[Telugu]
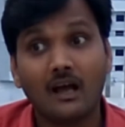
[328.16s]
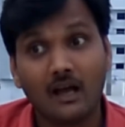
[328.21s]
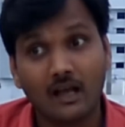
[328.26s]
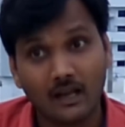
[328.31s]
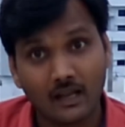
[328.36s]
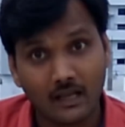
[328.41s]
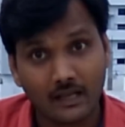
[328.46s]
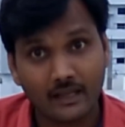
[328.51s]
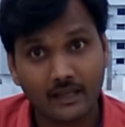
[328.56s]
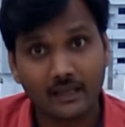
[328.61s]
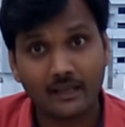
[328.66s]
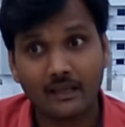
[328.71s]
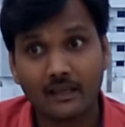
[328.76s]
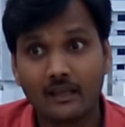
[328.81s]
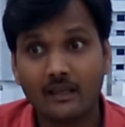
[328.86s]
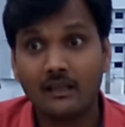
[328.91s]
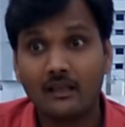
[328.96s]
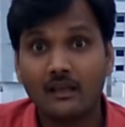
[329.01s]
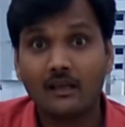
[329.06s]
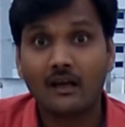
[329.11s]
అలాగే
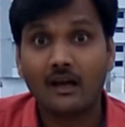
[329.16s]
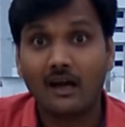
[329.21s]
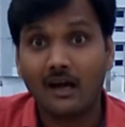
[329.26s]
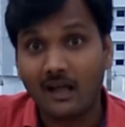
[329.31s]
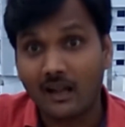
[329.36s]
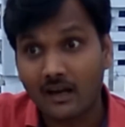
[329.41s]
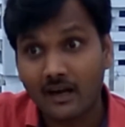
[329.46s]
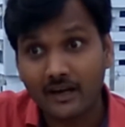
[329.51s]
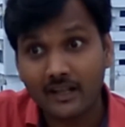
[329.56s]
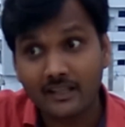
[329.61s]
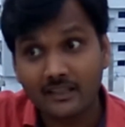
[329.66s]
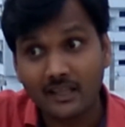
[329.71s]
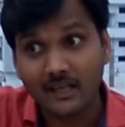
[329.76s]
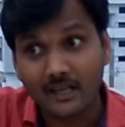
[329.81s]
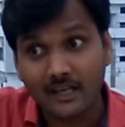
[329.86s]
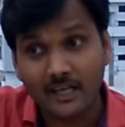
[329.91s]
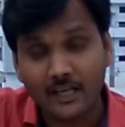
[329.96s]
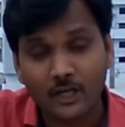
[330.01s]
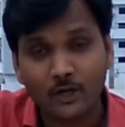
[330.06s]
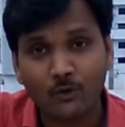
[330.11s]
ఆల్రెడీ
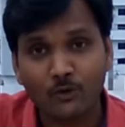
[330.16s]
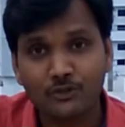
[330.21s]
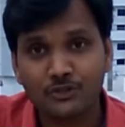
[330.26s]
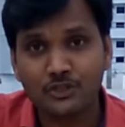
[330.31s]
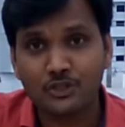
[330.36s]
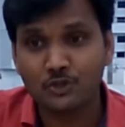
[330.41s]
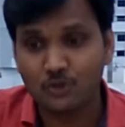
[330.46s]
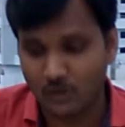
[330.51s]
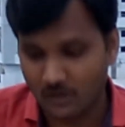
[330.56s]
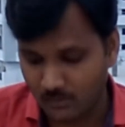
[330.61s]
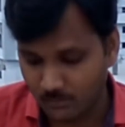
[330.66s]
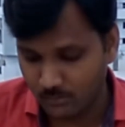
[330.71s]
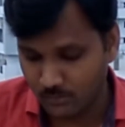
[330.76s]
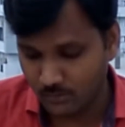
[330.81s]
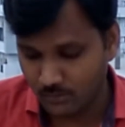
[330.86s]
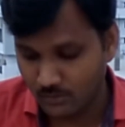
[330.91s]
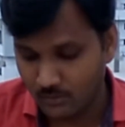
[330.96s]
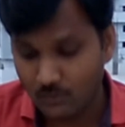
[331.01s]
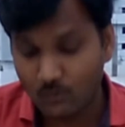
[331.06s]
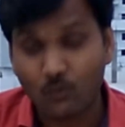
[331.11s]
దగ్గరికి వచ్చి జాబు
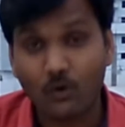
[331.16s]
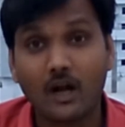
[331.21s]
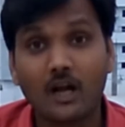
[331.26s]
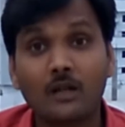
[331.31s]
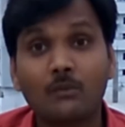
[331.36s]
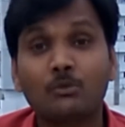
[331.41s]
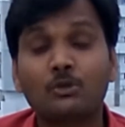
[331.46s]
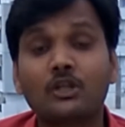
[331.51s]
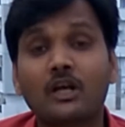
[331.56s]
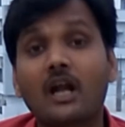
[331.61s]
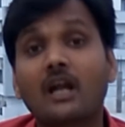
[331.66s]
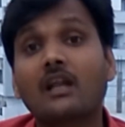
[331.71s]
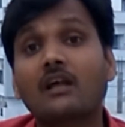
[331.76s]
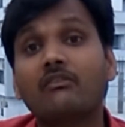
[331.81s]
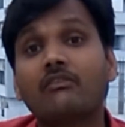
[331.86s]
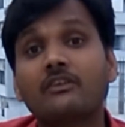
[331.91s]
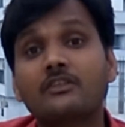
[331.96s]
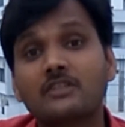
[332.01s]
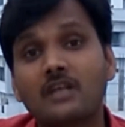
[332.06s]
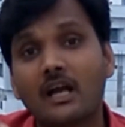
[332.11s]
వాళ్ళ ముందు కట్
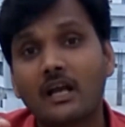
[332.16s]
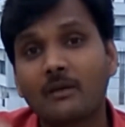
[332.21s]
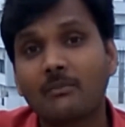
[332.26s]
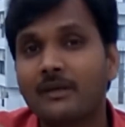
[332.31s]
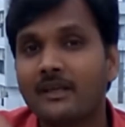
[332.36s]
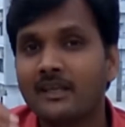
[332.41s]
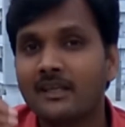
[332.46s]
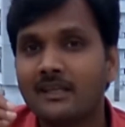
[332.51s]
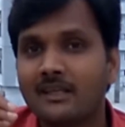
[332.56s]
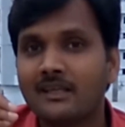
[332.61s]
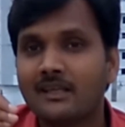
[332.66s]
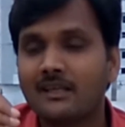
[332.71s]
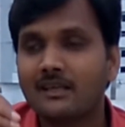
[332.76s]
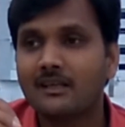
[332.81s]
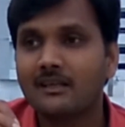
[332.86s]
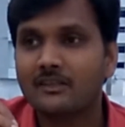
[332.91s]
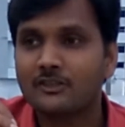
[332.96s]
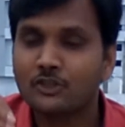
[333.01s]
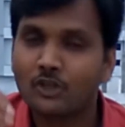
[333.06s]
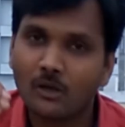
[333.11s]
ఆఫ్ వచ్చి ఆగిపోయి
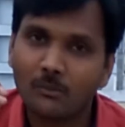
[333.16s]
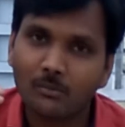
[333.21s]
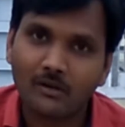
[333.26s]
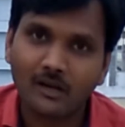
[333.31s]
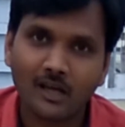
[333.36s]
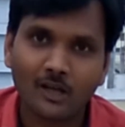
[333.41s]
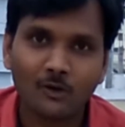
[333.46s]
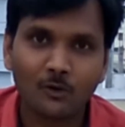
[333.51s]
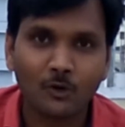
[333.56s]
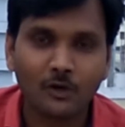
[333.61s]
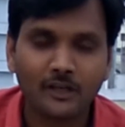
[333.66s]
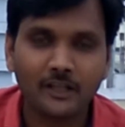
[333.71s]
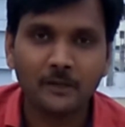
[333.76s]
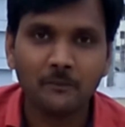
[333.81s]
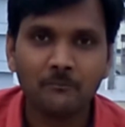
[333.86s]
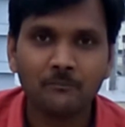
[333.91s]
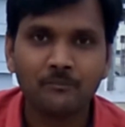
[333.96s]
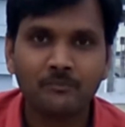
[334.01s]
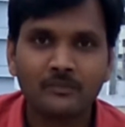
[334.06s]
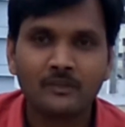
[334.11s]
జాబు రాని వాళ్ళని
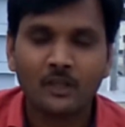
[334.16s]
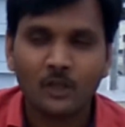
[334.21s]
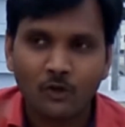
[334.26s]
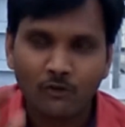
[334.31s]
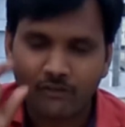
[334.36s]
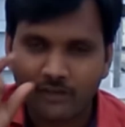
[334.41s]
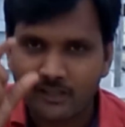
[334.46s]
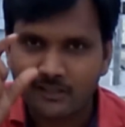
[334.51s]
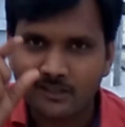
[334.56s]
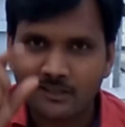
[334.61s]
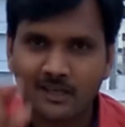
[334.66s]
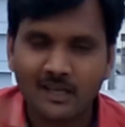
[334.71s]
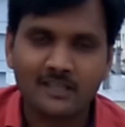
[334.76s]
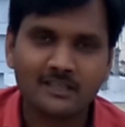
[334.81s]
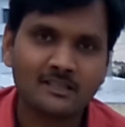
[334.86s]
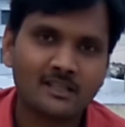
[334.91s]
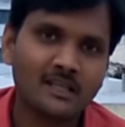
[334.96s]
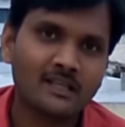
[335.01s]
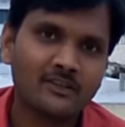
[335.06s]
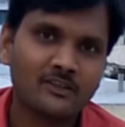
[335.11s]
వీళ్ళిద్దరిని
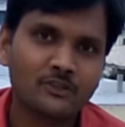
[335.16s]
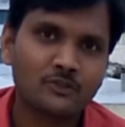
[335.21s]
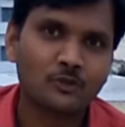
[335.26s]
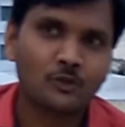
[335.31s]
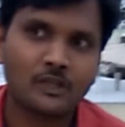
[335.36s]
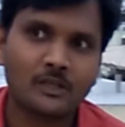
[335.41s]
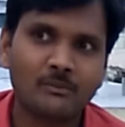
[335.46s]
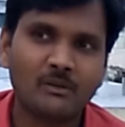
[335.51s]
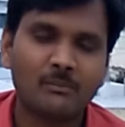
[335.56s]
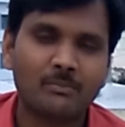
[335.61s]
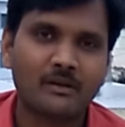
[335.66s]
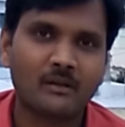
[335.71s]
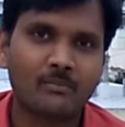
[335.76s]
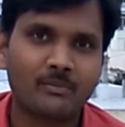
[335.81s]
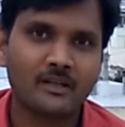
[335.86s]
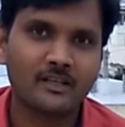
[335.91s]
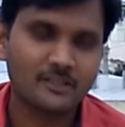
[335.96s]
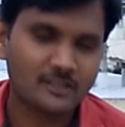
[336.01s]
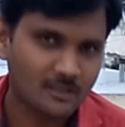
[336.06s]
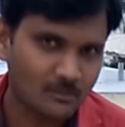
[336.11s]
అంచనా వేసుకొని మీ
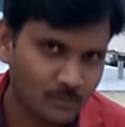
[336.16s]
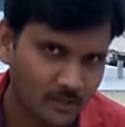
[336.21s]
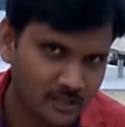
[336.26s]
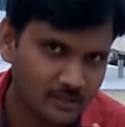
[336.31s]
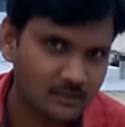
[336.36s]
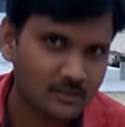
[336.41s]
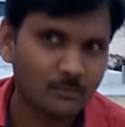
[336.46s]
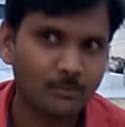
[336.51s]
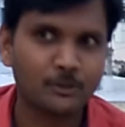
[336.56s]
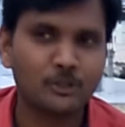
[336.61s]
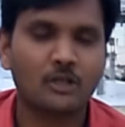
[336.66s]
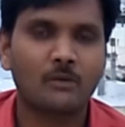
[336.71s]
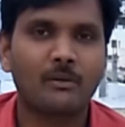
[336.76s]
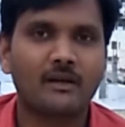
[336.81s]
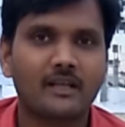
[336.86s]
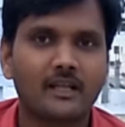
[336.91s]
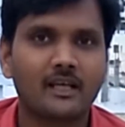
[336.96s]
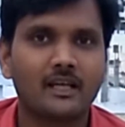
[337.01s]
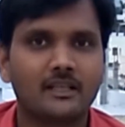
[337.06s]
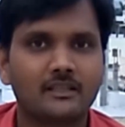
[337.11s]
ప్రిపరేషన్ మరింత పదున
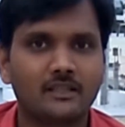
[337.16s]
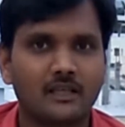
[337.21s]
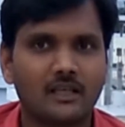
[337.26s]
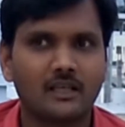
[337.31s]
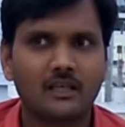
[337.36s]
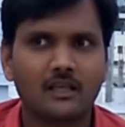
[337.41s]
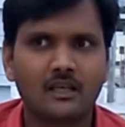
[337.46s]
పెట్టగలిగితే